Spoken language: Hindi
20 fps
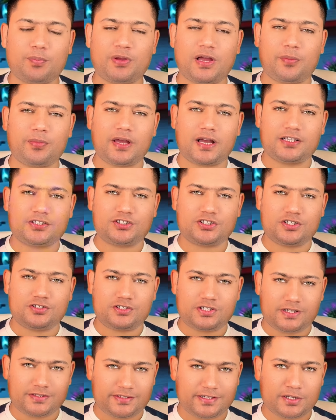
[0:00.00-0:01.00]
पे हमें अच्छे
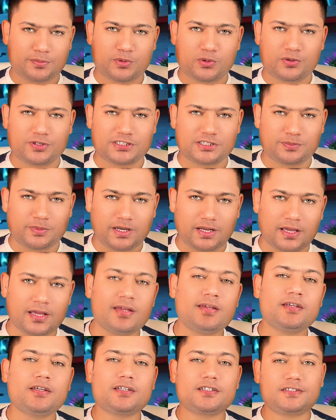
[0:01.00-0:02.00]
जेनरिक प्रोडक्ट्स मिले
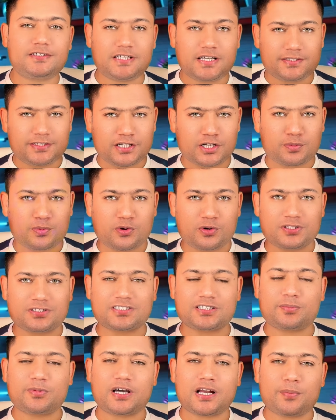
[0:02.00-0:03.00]
जेनरिक प्रोडक्ट्स
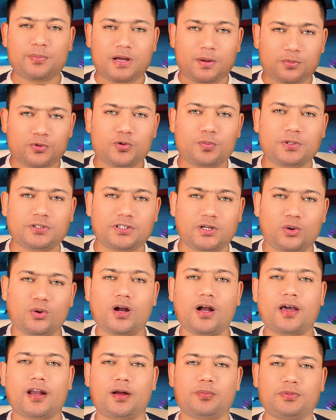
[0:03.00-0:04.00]
के बारे में आपको पता होगा
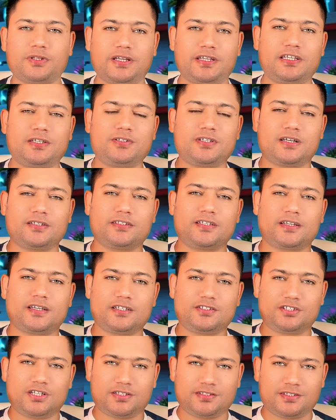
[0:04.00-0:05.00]
अगर आप नहीं जानते कि
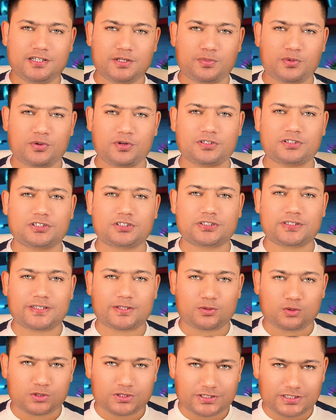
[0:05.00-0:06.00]
जेनरिक प्रोडक्ट्स
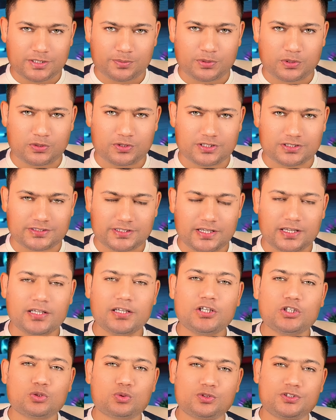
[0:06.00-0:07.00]
कौन से प्रोडक्ट्स है
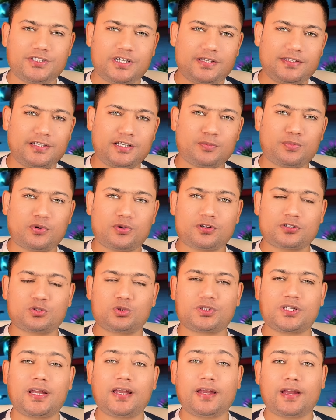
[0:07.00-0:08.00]
तो जेनरिक प्रोडक्ट
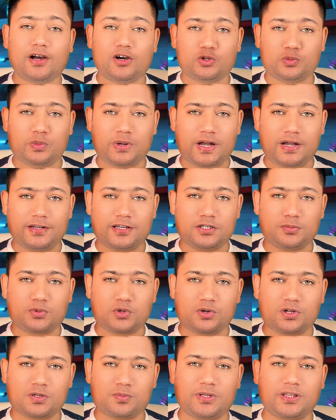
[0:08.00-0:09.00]
होते हैं नॉन ब्रांडेड
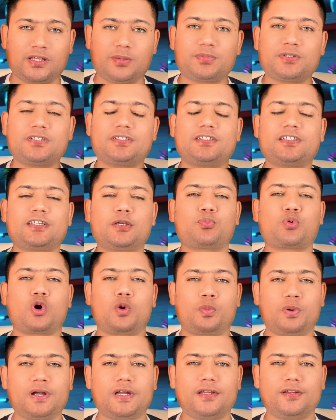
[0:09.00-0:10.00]
प्रोडक्ट मतलब किसी की
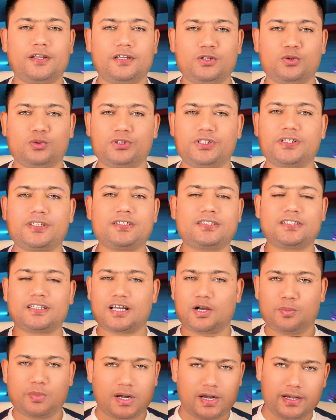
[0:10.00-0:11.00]
प्रॉपर्टी नहीं होती किसी का
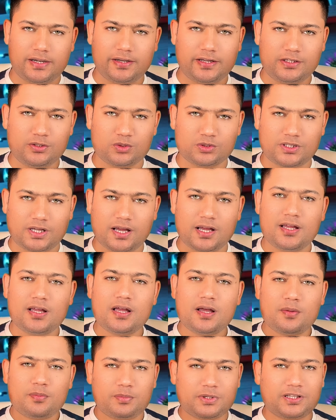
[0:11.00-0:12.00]
ब्रांड नहीं होता
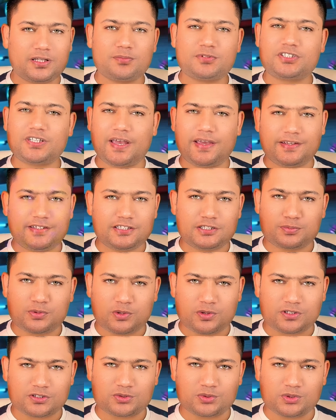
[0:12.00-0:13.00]
मतलब चाइनीज़
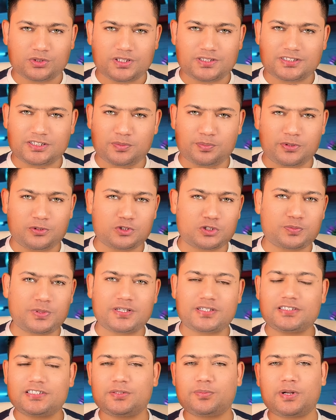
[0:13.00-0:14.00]
प्रोडक्ट्स होते सिंपल उस पर
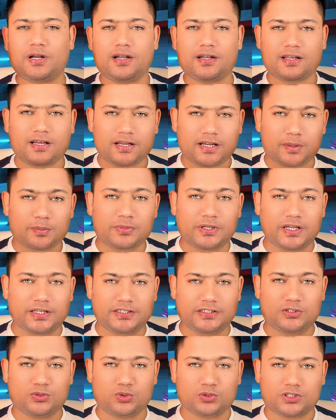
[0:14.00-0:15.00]
किसी ब्रांड का नाम
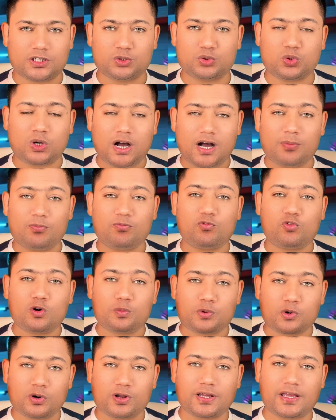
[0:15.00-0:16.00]
नहीं होता तो आप वो
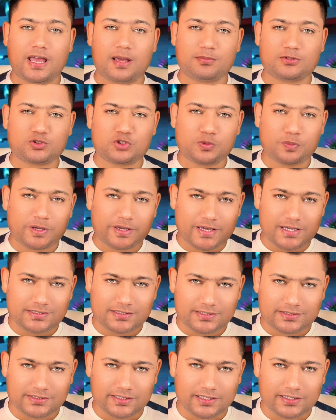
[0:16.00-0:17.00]
प्रोडक्ट अमेजोन पर कैसे
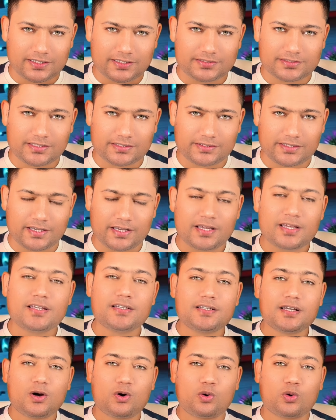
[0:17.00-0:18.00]
सेल कर सकते
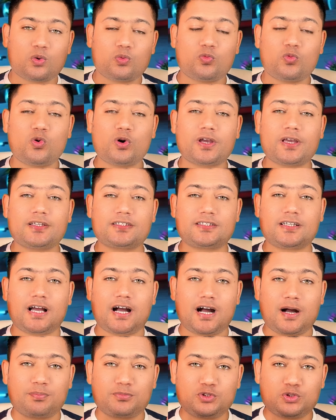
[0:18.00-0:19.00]
और वो कैसे
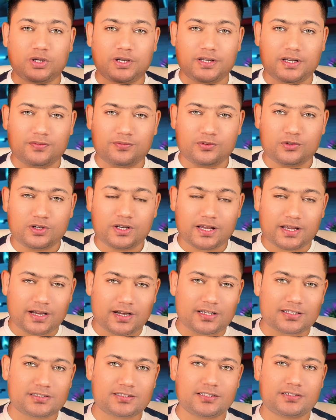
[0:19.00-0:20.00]
आप जो है ना वो
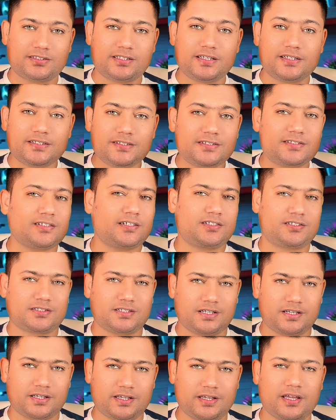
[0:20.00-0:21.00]
निकाल सकते रिसर्च रिसर्च
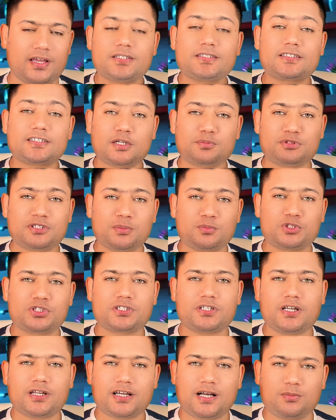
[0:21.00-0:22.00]
करके सबसे
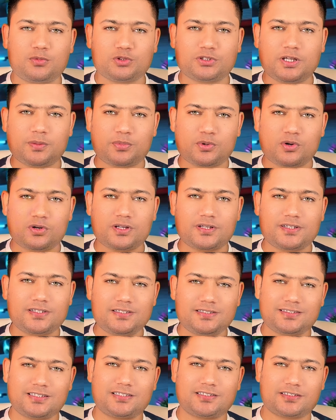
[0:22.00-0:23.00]
मुश्किल काम होता है प्रोडक्ट
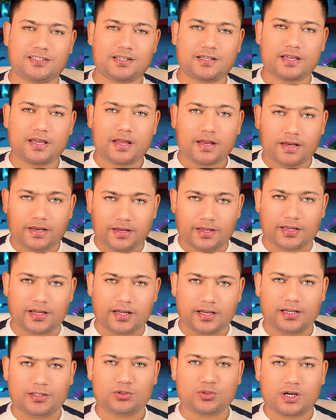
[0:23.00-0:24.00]
रिसर्च करके
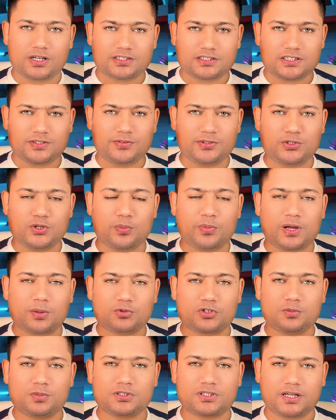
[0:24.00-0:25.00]
निकालना तो आज की वीडियो में
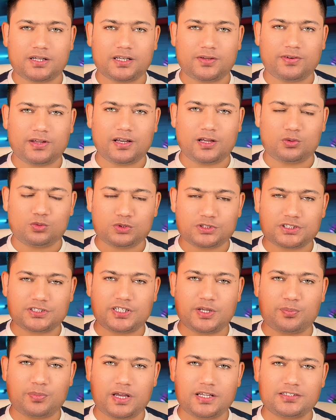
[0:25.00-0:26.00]
आपको बताने वाला हूँ
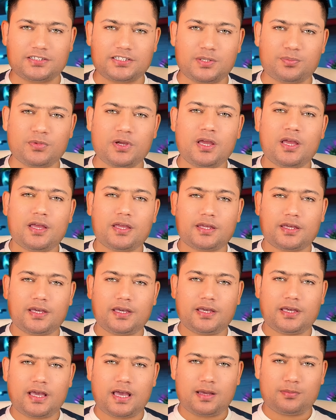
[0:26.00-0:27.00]
स्टेप बाय स्टेप कि
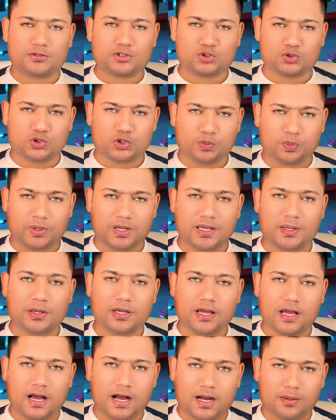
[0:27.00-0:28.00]
अमेजोन पे
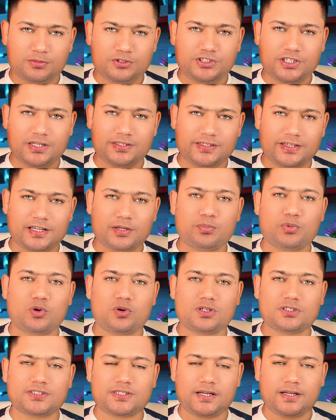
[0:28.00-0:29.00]
आप जेनरिक
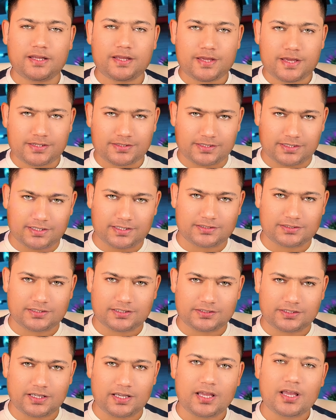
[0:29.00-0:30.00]
प्रोडक्ट हंटिंग कैसे कर
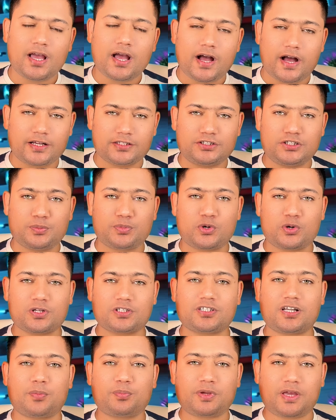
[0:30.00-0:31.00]
सकते अच्छी प्रोडक्ट्स
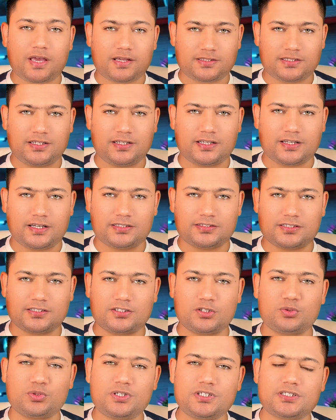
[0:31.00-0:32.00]
आप कैसे निकाल सकते
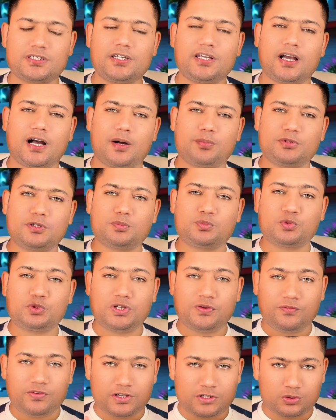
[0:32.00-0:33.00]
तो इसलिए आपने पूरी
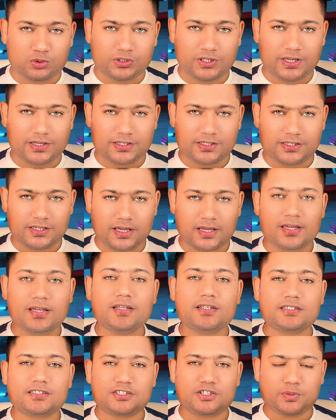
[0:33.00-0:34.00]
वीडियो देखनी है
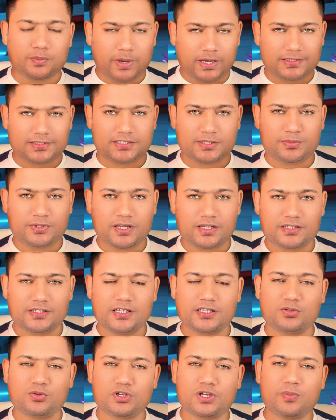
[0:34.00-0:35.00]
स्टेप बाय स्टेप देखनी है
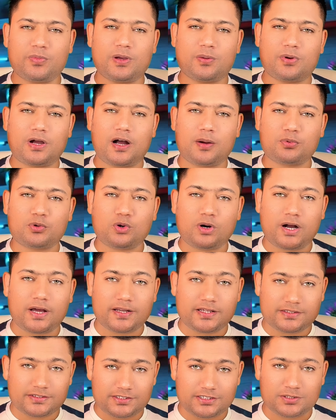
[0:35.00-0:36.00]
क्योंकि मैं आपको हर
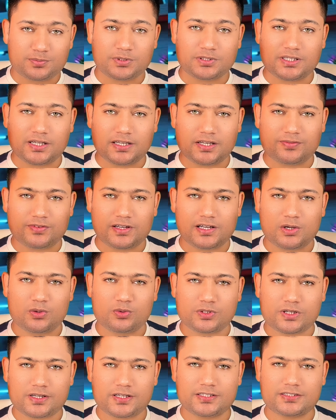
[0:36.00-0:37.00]
एक चीज़ बताने वाला हूँ
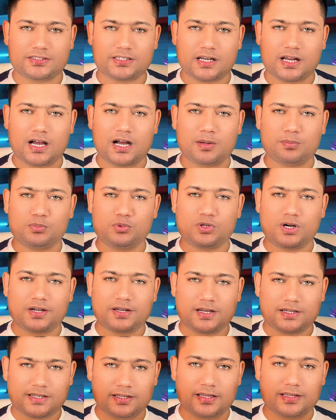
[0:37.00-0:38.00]
कि किस तरह आप पूरा
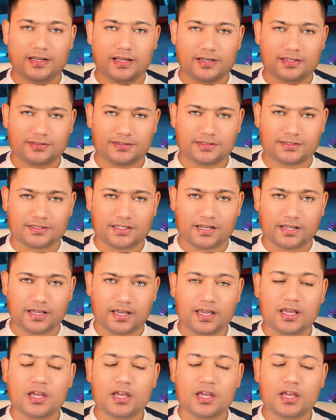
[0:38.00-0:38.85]
डेटा एनालिसिस करके